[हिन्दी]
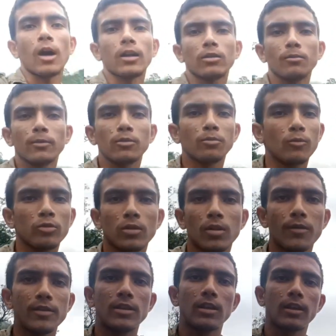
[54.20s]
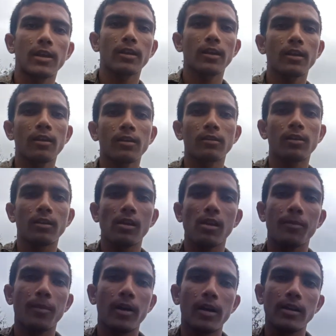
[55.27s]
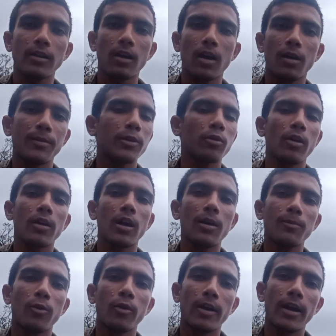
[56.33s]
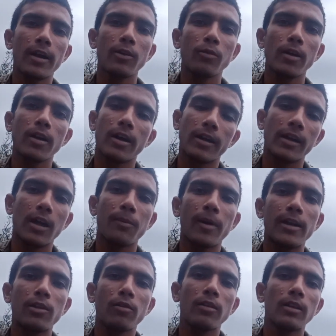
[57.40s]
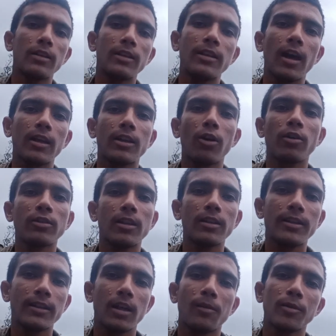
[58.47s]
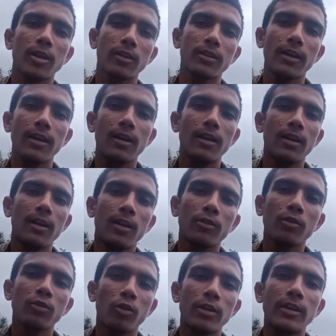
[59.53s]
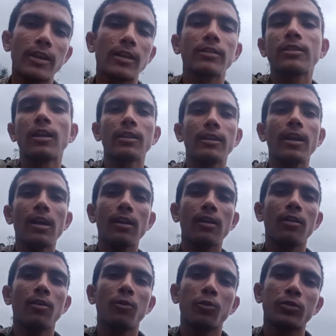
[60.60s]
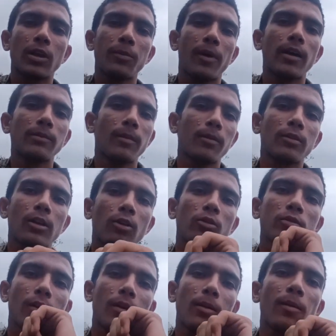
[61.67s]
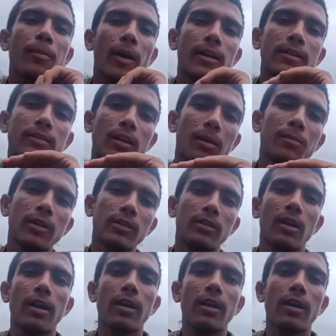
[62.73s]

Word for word: दिखाता हूँ मैं तुमको तभी चल के कि कितना ज़्यादा पानी था अभी थोड़ा कम हो गया क्योंकि खड का पानी जो है जल्दी आता है और जल्दी कम हो जाता है तो थोड़ी देर तक चलते हैं उसके बाद मैं आप दिखा दूँ तभी पर पानी इस टाइम कितना